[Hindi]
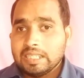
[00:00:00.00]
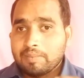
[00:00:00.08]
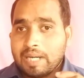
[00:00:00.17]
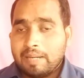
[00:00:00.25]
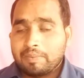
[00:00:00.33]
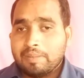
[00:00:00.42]

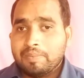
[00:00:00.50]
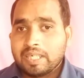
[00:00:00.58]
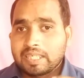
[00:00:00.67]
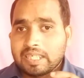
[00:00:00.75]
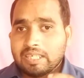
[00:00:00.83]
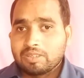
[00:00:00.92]
जब आपका
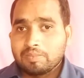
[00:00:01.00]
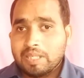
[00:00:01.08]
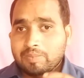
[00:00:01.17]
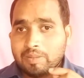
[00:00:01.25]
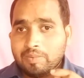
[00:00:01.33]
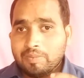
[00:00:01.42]
बैंक अकाउंट में
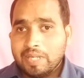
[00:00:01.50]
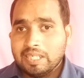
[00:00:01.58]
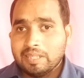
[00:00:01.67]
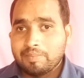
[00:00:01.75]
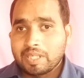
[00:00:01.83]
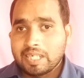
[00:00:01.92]
आपका
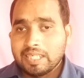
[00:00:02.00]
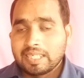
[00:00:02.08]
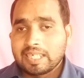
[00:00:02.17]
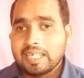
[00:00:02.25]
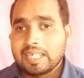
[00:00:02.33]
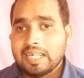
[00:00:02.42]
मोबाइल नंबर
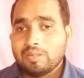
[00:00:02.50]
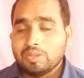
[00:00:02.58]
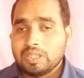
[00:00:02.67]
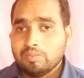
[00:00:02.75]
लिंक रहेगा